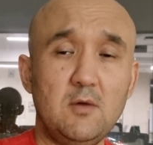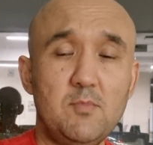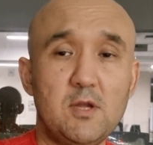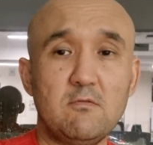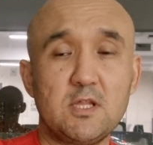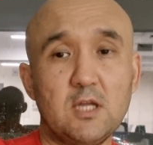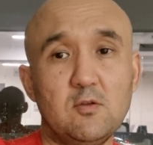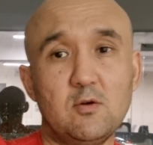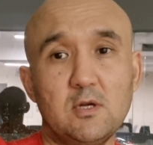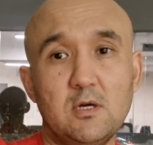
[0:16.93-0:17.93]
Первая из
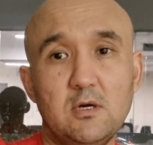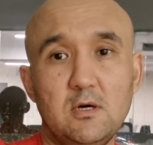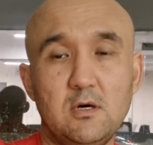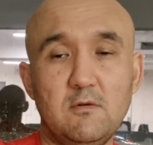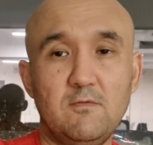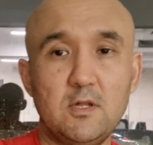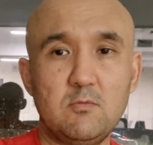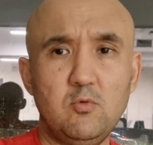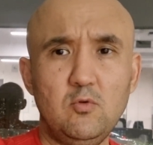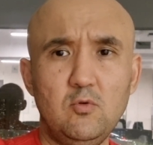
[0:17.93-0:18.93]
которых а,
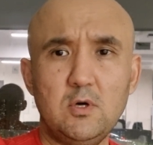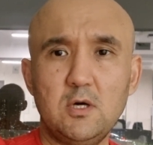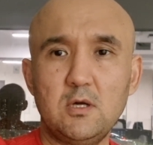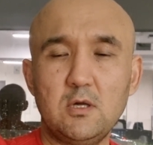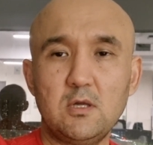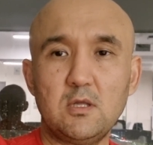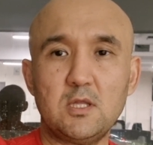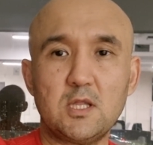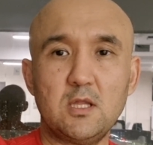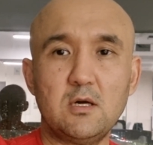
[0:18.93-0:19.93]
Facebook,
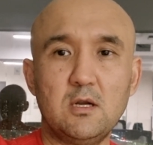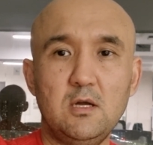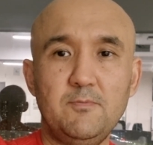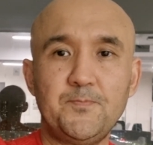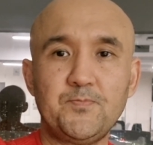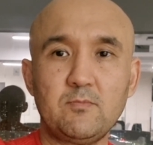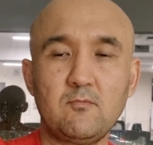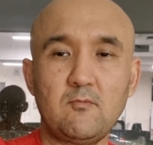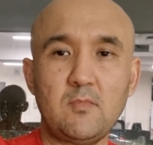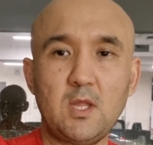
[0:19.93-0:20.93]
Instagram
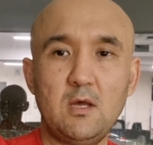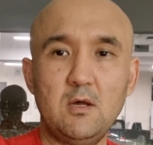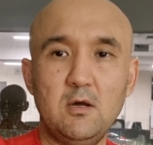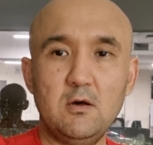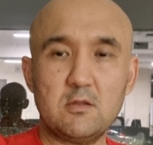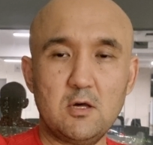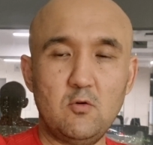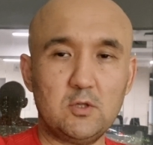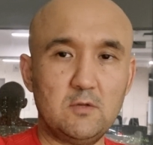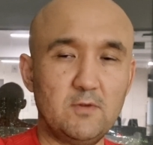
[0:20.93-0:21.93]

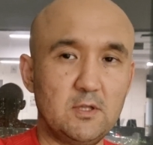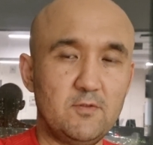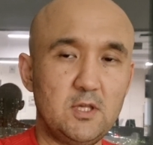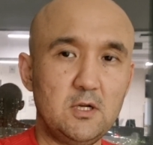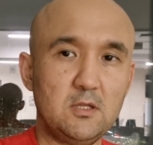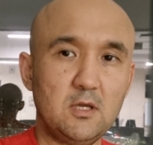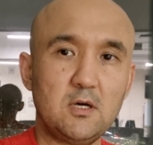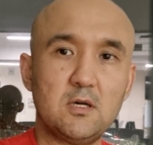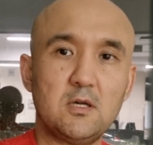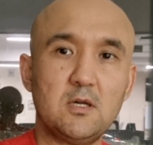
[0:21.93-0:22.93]
заходят в NFT
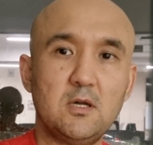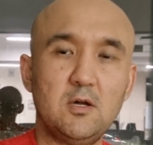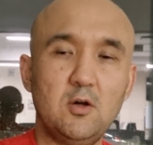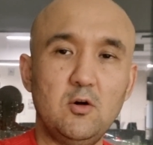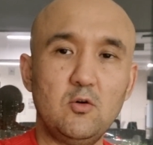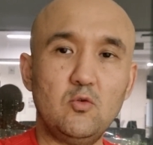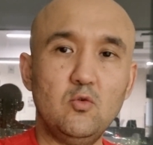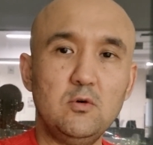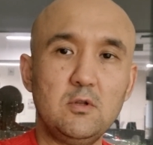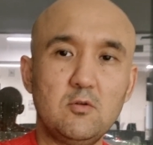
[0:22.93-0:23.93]
рынок.
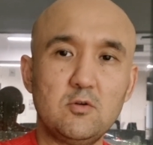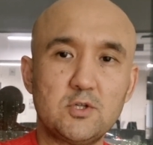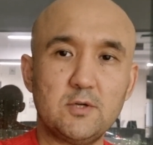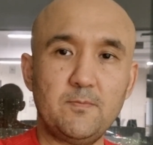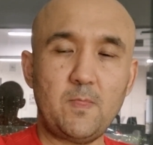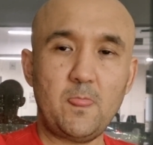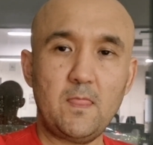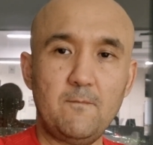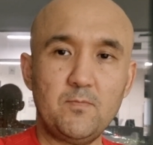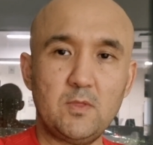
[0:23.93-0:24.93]
Google тоже
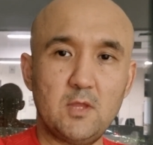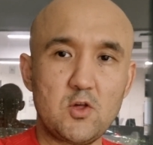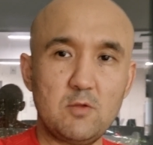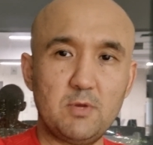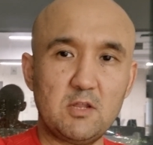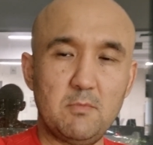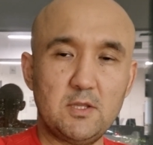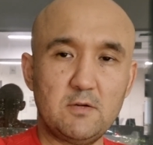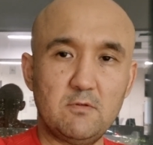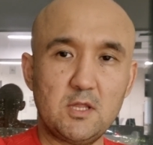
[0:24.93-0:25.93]
начал
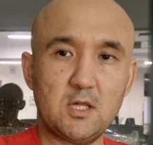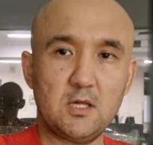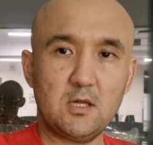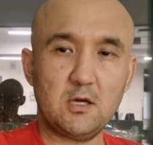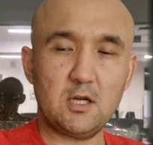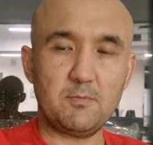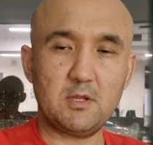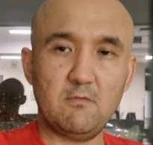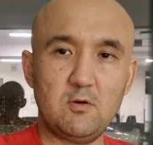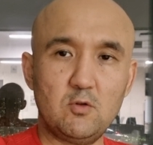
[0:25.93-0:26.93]
присматриваться к
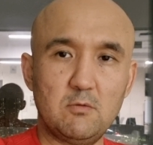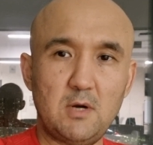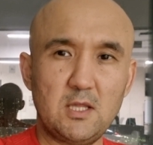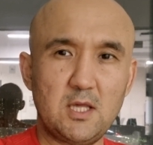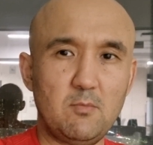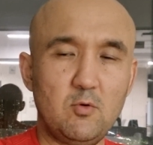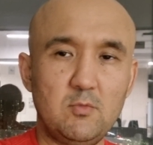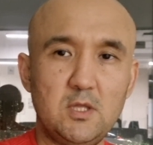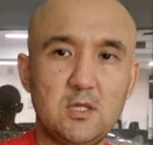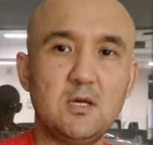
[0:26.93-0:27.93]
криптовалютам, хотя,
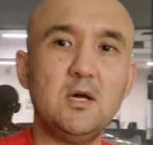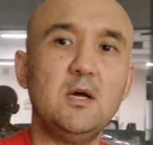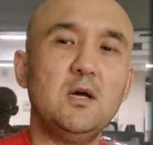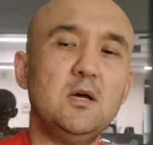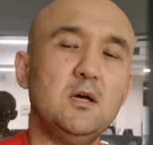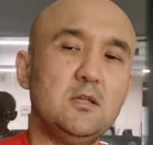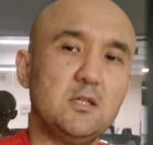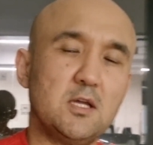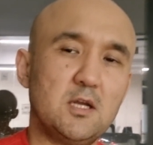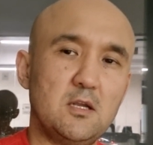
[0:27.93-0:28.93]
помните,
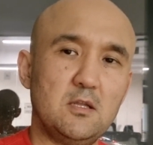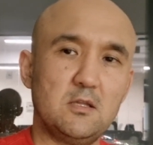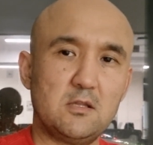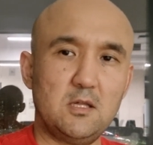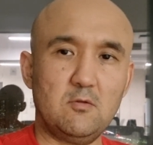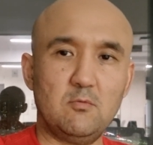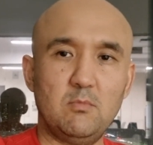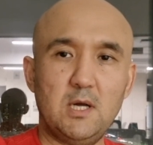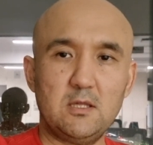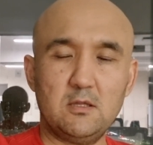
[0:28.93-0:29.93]
несколько лет назад он
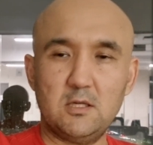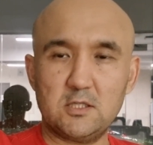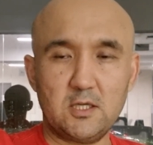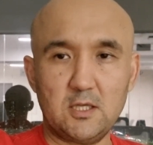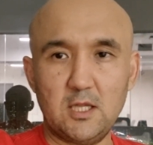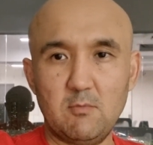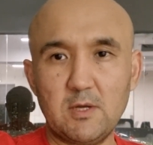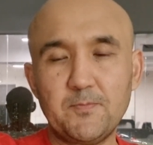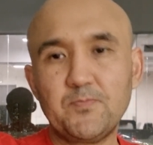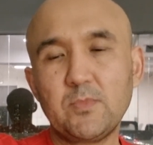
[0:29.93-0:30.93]
банил даже рекламы